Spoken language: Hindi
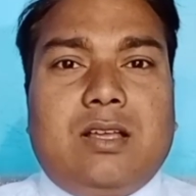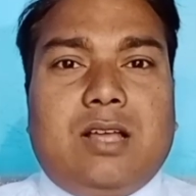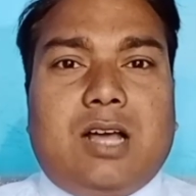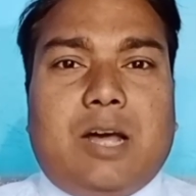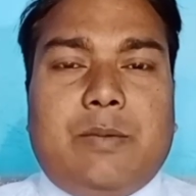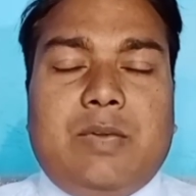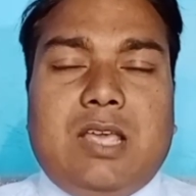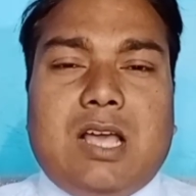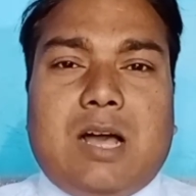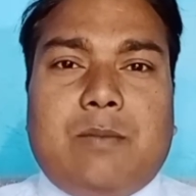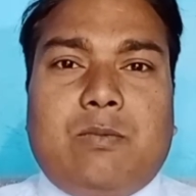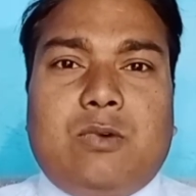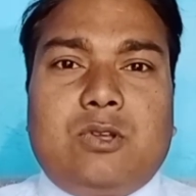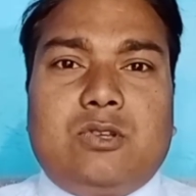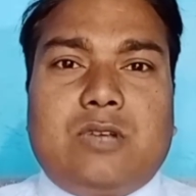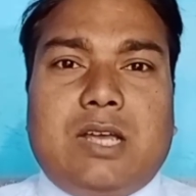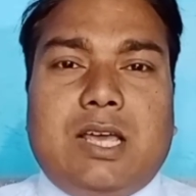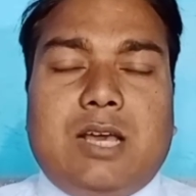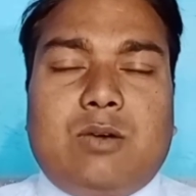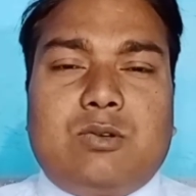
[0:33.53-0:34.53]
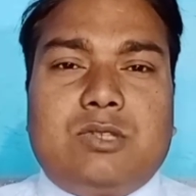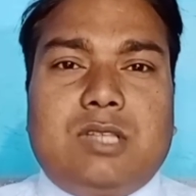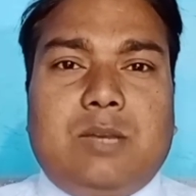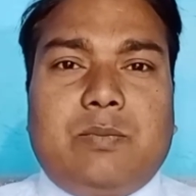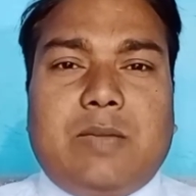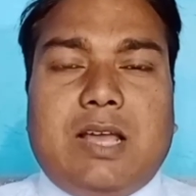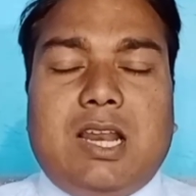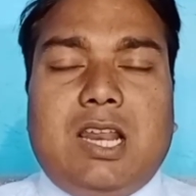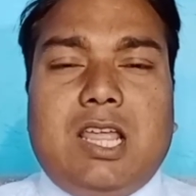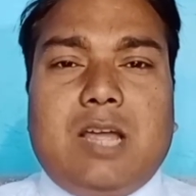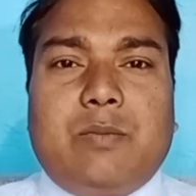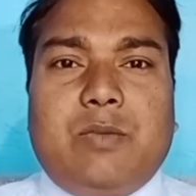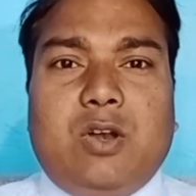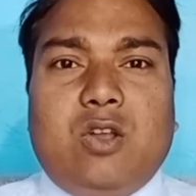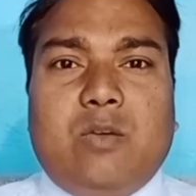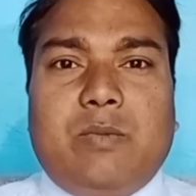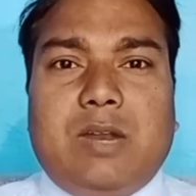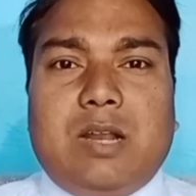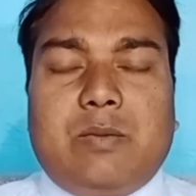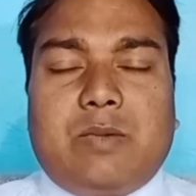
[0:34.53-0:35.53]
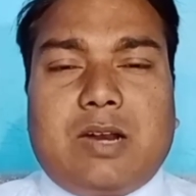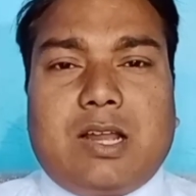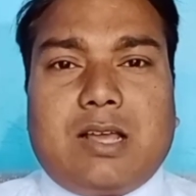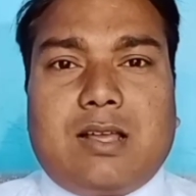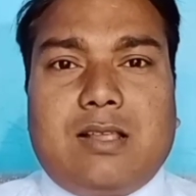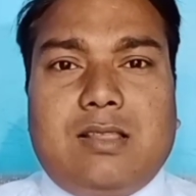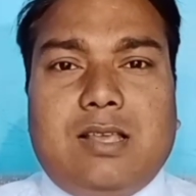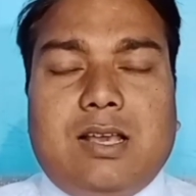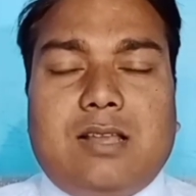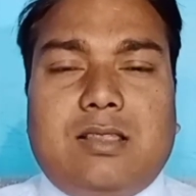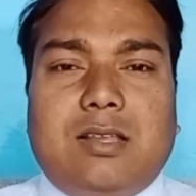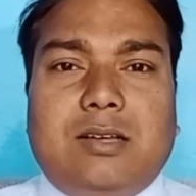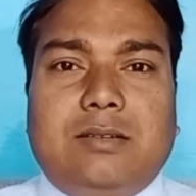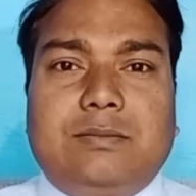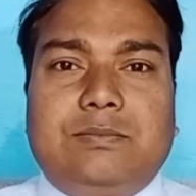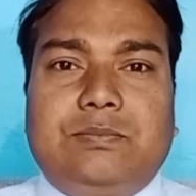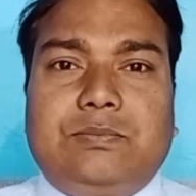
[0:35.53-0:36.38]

अभी आपको जो है कुछ दिन पहले एक वीडियो मैंने बना के दिया था